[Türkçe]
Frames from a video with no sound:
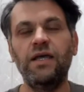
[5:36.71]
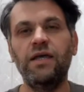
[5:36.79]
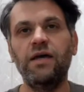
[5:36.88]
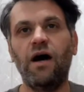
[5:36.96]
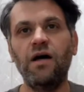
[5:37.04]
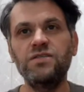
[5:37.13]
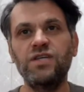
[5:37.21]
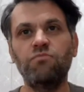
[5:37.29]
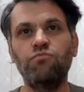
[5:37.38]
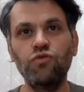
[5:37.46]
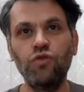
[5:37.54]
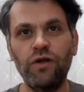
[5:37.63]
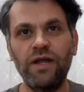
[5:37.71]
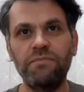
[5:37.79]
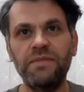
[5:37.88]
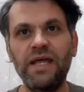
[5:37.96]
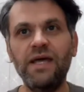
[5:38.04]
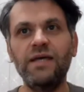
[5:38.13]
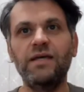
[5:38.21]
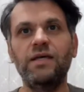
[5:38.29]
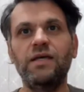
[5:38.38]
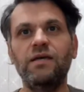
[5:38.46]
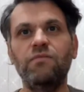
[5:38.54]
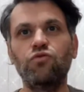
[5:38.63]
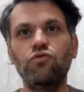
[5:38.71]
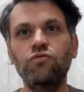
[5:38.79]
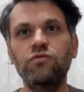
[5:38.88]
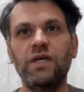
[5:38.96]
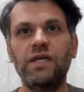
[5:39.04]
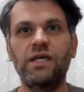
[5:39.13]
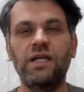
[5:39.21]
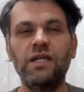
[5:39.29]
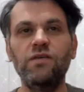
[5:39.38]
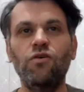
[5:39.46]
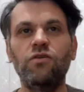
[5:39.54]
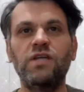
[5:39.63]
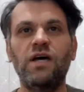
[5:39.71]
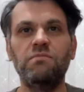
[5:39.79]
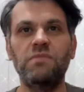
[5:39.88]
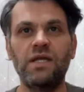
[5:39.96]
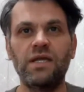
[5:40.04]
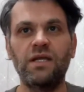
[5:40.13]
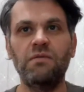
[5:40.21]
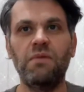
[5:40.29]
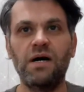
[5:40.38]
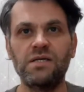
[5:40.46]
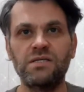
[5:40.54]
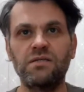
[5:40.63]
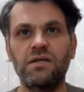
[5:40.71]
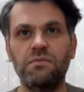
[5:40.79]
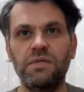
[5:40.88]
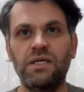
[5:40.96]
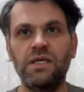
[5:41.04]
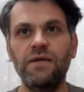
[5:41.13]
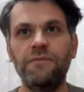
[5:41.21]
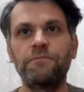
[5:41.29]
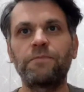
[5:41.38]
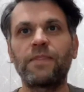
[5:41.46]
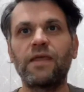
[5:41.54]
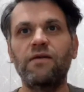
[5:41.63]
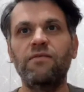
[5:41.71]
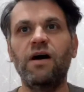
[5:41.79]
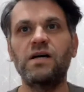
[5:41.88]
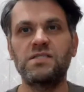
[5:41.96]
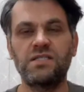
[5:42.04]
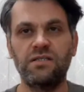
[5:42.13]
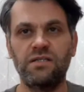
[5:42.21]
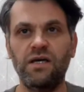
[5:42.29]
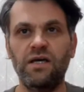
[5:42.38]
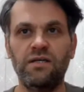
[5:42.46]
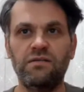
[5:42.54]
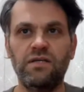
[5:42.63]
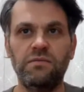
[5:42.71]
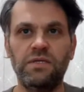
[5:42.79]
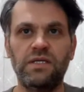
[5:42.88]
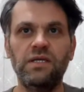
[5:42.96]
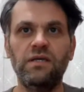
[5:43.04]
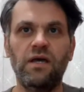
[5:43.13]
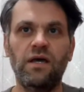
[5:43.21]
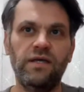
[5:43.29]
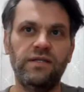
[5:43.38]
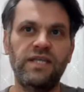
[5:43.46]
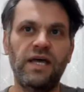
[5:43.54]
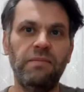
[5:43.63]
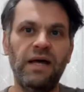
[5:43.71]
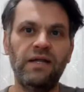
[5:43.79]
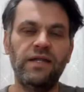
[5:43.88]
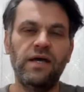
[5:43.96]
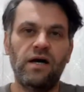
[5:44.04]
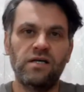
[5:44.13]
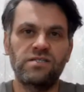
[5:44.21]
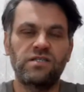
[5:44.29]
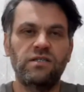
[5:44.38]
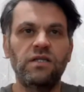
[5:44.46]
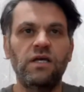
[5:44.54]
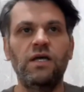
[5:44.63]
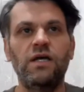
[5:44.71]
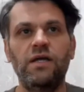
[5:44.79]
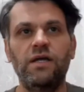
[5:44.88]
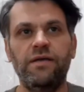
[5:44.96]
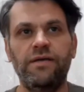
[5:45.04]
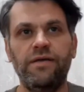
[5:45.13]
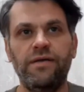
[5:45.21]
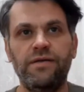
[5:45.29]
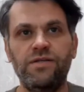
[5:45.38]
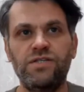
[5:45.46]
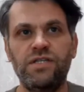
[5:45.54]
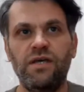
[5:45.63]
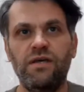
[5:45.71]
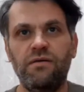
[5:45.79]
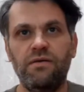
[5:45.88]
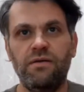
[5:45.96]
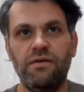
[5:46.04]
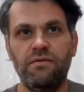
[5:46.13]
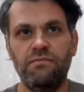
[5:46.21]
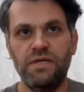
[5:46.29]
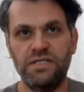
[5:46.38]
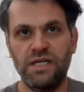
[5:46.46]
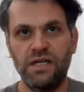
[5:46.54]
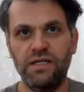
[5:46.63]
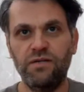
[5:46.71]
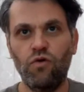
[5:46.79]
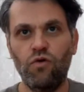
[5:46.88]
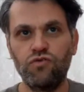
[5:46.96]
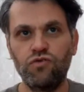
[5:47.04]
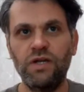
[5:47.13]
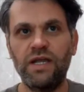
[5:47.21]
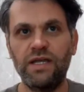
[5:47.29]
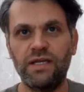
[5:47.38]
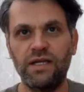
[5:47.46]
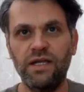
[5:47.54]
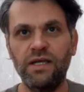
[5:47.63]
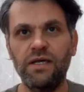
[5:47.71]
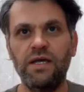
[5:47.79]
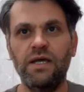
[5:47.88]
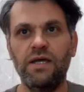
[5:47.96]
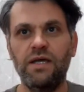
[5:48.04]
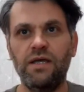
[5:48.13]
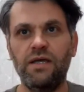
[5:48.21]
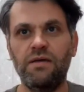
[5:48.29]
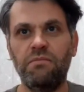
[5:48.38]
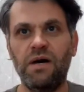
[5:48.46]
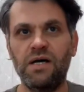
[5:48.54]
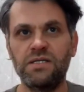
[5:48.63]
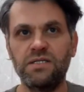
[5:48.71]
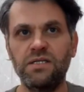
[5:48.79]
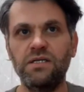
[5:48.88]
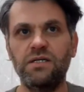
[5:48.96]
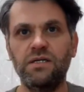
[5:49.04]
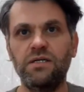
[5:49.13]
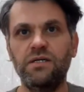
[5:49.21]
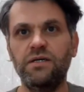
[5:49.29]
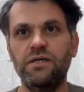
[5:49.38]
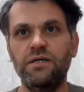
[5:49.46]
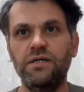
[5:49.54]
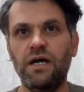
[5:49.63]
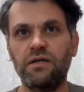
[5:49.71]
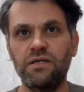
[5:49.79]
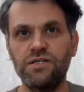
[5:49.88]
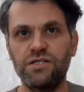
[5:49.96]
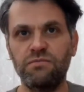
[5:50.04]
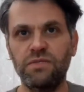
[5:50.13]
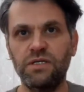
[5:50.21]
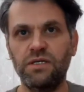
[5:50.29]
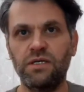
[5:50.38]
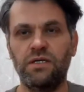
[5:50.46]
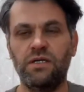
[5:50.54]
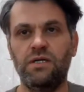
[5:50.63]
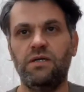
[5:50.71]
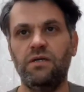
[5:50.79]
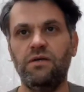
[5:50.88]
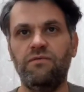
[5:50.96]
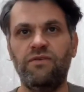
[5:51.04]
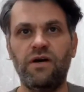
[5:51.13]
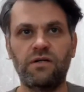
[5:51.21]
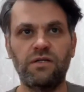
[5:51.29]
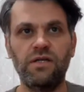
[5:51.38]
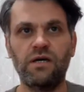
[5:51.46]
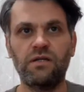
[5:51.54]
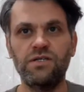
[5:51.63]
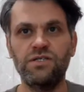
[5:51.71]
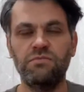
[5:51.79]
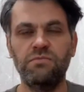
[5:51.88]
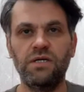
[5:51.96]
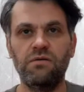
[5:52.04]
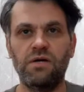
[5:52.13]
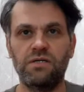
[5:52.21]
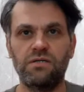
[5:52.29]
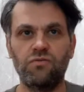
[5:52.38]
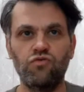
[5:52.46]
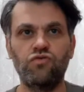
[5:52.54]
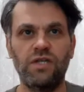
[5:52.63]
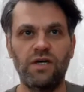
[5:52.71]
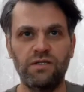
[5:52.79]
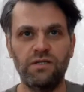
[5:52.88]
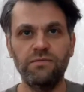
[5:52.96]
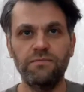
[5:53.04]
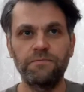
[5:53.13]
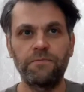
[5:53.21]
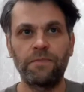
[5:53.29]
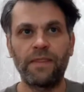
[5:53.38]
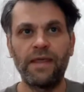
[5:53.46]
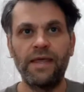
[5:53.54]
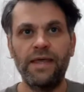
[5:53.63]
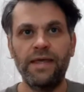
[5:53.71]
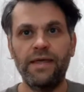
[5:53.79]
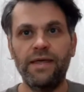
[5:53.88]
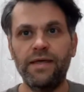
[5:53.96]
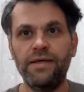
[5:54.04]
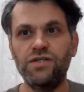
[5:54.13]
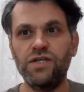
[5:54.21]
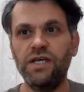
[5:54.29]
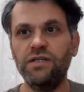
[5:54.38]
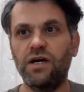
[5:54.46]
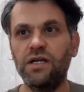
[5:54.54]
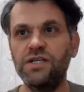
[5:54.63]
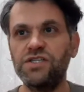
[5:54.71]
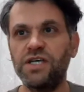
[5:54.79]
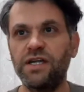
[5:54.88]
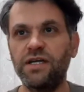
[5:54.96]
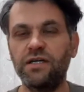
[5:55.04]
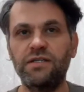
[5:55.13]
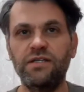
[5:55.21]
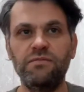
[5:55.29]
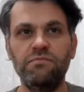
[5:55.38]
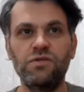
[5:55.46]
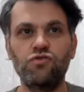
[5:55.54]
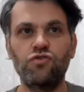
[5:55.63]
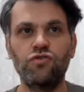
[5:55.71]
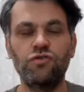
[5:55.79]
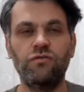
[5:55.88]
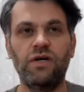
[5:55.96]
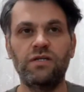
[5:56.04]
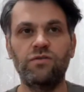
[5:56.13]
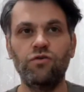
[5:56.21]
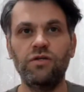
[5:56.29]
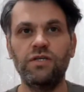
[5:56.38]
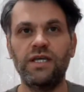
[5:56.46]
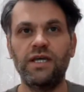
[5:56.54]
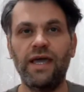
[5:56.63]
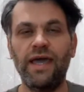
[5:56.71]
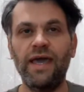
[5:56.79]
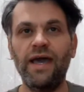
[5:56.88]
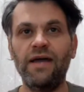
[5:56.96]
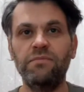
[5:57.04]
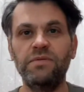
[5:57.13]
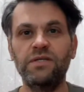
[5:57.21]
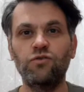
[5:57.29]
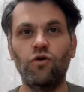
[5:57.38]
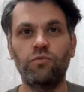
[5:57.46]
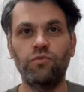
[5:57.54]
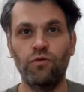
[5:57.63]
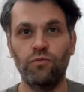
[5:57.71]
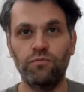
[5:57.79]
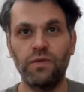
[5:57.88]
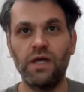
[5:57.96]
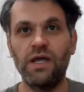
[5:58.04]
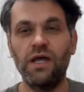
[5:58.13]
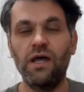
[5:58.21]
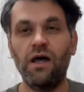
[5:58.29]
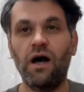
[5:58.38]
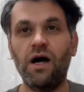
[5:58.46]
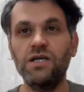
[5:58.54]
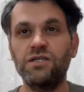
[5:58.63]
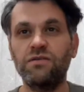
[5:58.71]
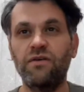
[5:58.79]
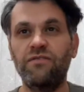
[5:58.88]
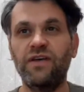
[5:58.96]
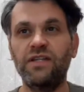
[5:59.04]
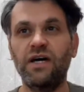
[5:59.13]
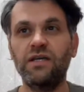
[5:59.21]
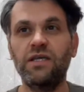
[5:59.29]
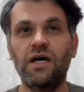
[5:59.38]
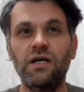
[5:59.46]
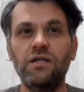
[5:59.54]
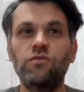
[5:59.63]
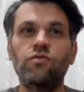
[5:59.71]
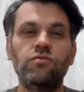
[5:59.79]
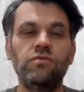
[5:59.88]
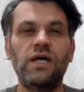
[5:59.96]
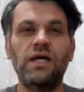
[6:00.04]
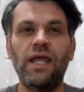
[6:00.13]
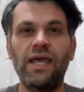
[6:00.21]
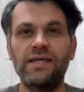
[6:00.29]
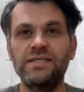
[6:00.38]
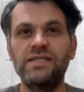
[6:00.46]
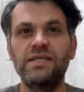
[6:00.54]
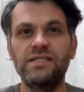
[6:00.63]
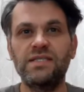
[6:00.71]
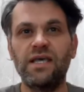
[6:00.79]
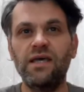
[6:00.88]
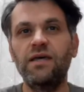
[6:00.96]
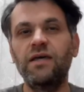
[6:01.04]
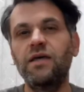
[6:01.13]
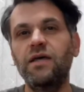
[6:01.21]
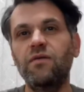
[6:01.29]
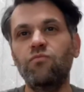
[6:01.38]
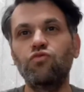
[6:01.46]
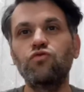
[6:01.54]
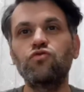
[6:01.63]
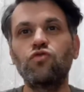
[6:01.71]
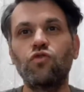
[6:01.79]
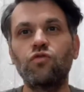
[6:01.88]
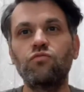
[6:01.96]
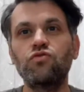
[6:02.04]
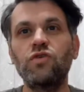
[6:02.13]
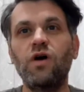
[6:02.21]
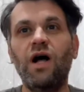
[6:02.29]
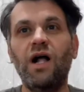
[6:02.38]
E, ancak bu dönemde e, bununla ilgili yöntemle ilgili bazı tabii ki ve aslında tabii ki e, temelde asıl e, işte e, meselenin özüyle ilgili e, bazı e, yaklaşımları e, farklı yaklaşımları var üstadın e, şeyin Ali Şeriati'nin bir sözü var diyor ki eğer bir toplum aşk ve fedakarlık yönünden eksikse bunun sorumlusu